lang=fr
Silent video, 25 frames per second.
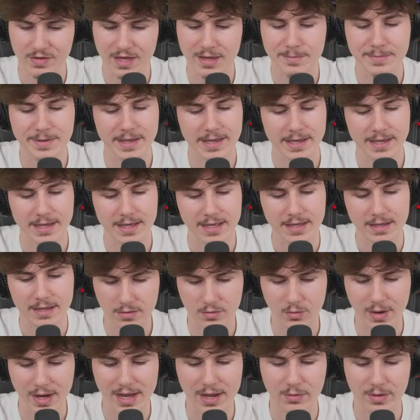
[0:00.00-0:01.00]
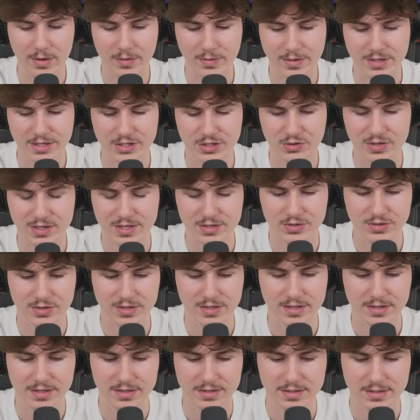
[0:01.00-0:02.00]
mais. Ouais, ouais, ouais, je l'ai, je
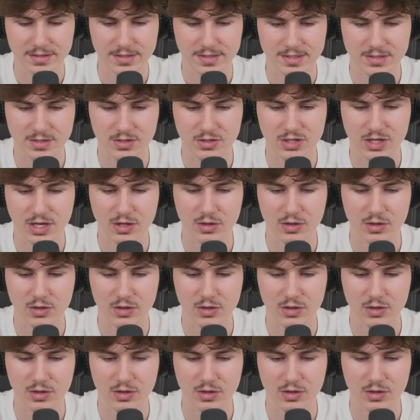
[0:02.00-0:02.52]
l'ai. Est-ce que tu as